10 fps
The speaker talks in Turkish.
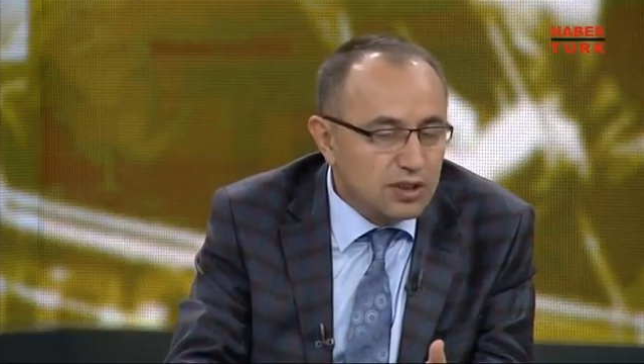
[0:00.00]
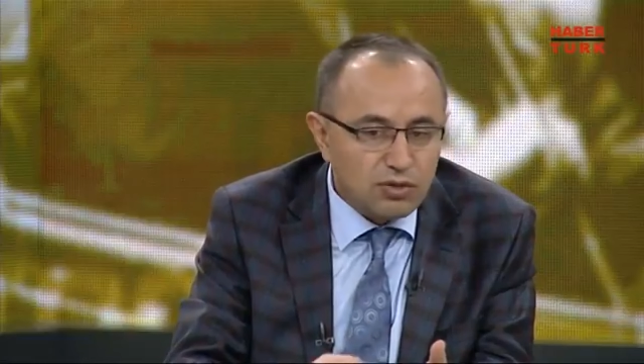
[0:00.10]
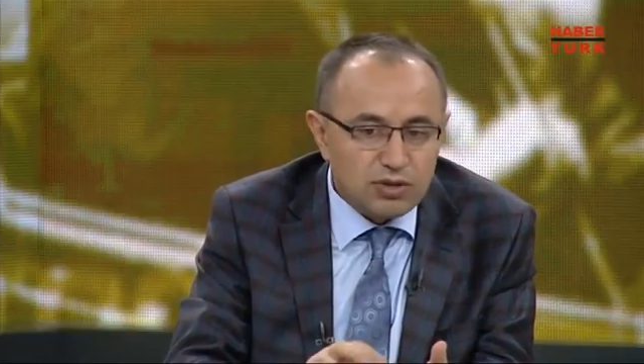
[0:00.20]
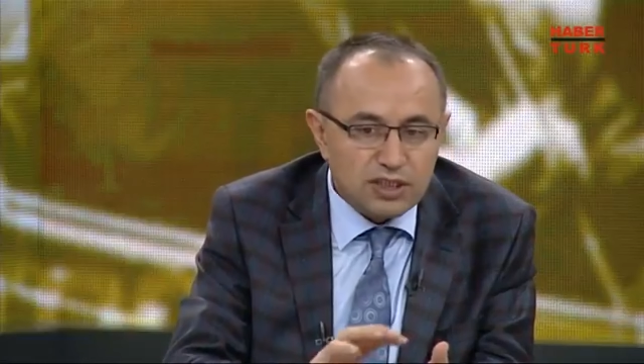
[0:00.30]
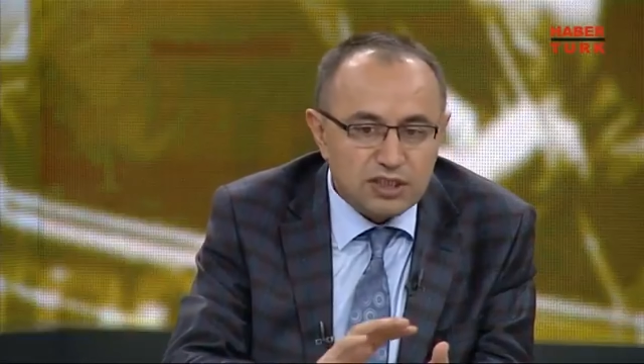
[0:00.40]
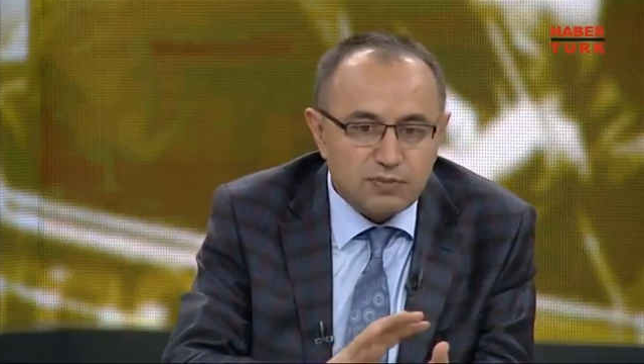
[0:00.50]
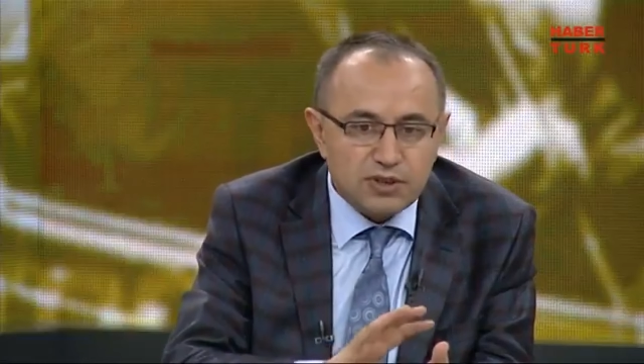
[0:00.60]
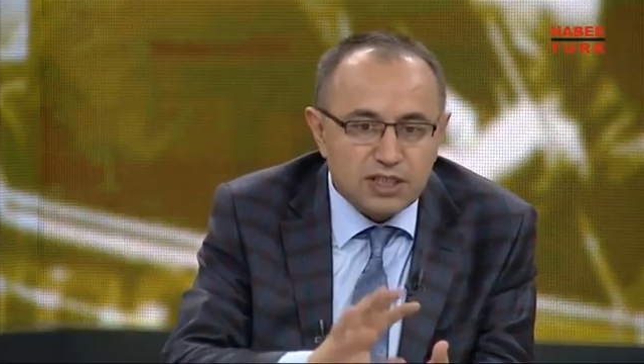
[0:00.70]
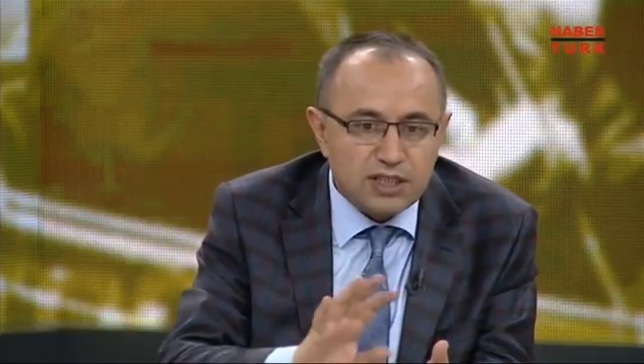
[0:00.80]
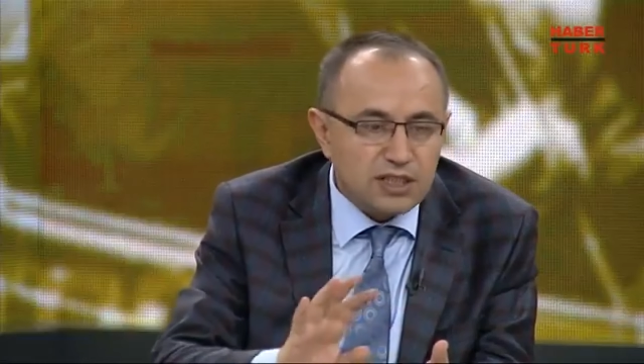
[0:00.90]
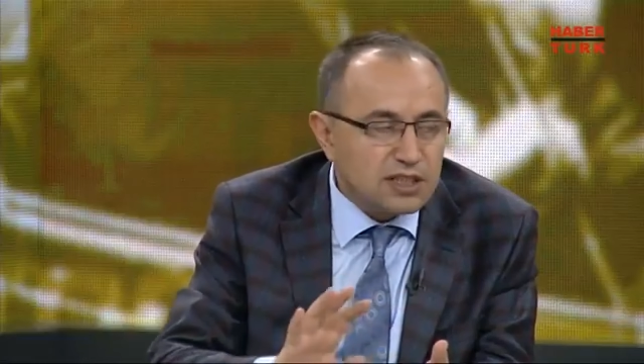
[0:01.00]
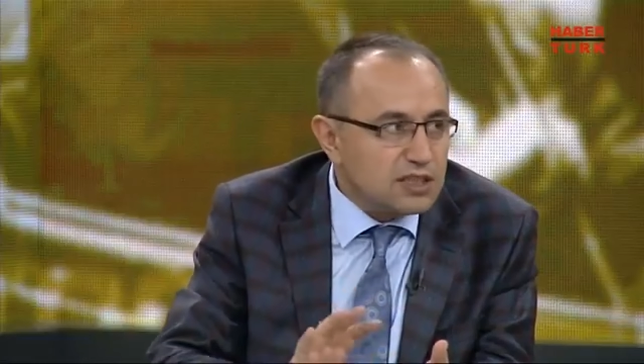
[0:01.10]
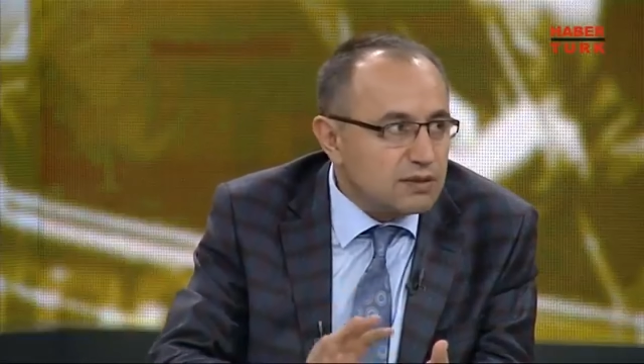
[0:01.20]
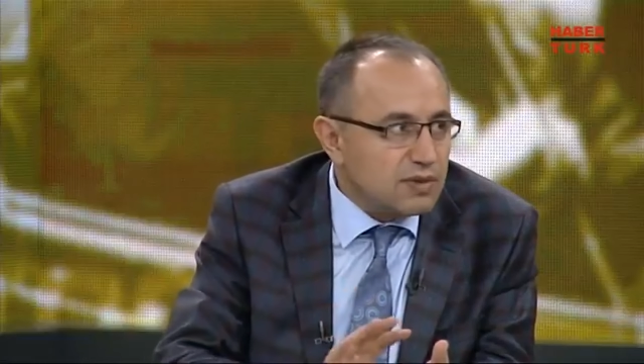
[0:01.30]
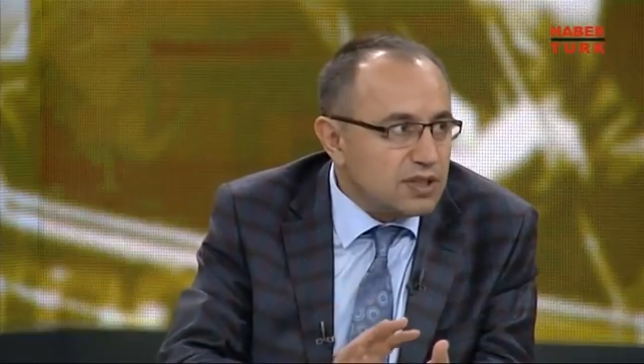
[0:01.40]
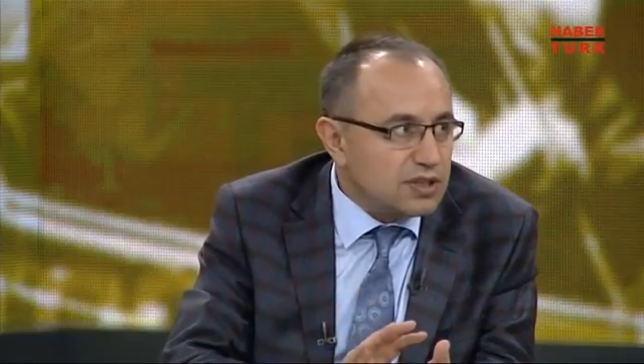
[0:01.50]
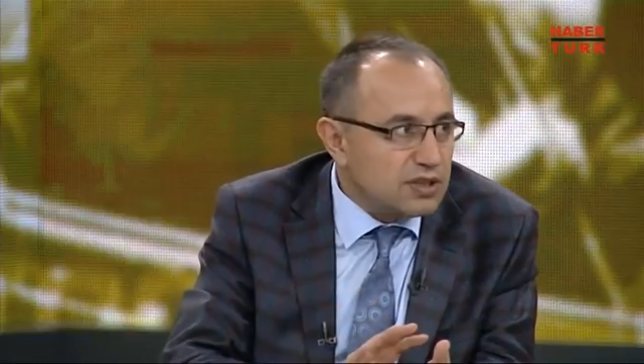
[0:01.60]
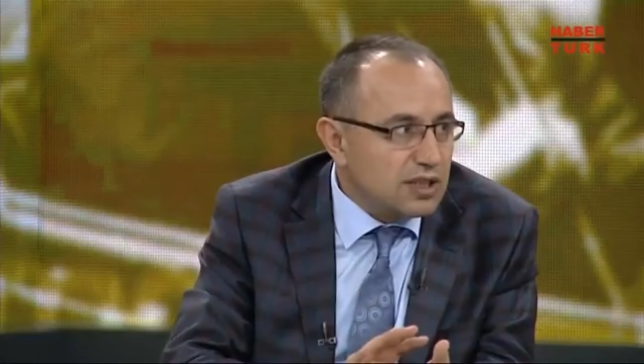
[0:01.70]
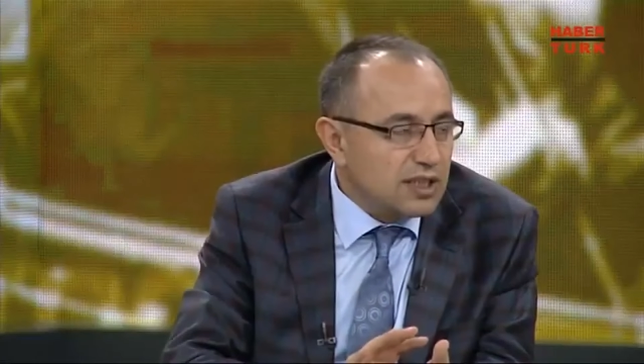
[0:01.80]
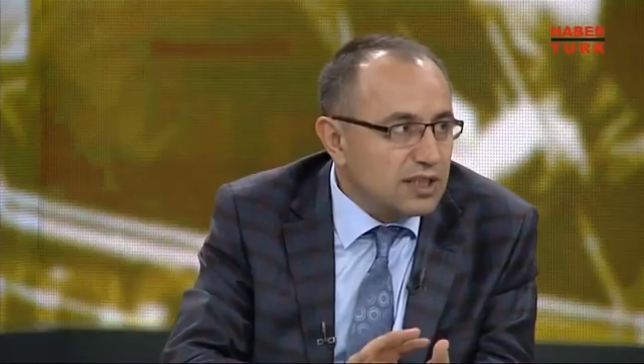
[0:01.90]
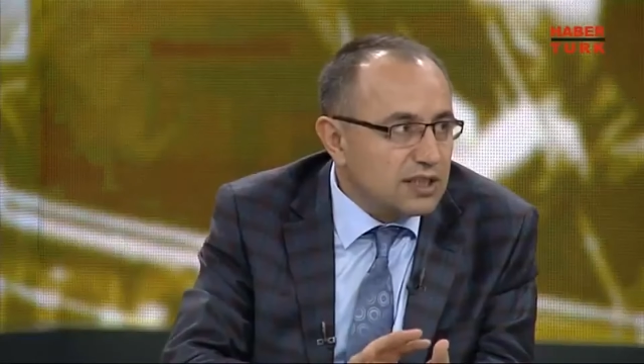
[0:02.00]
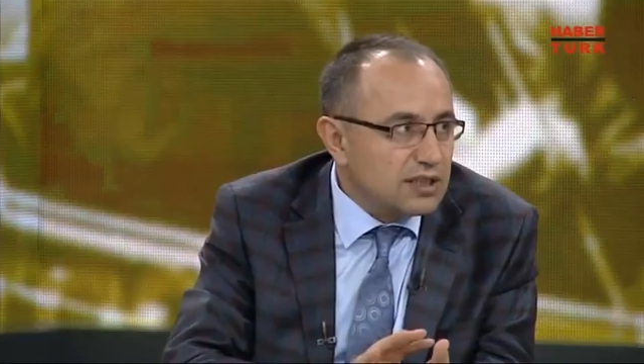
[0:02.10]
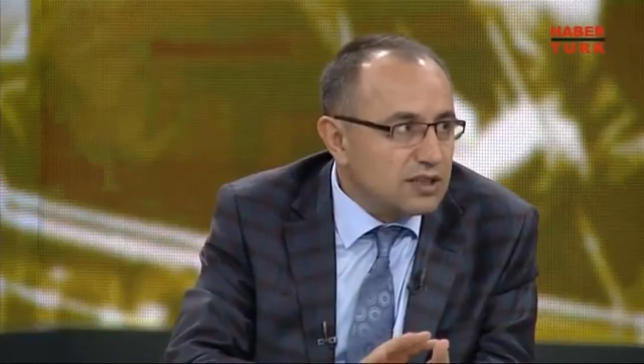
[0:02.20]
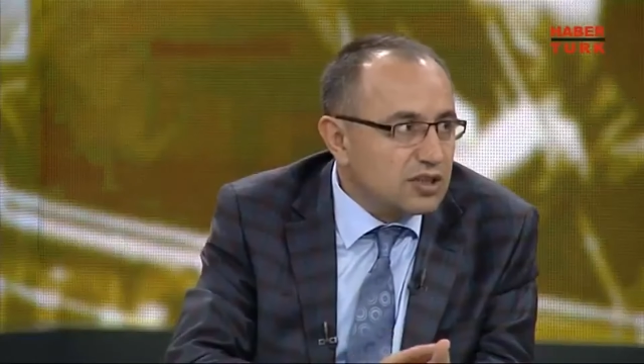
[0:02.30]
Onlar hiçbir şekilde Kızılbaş hareketinin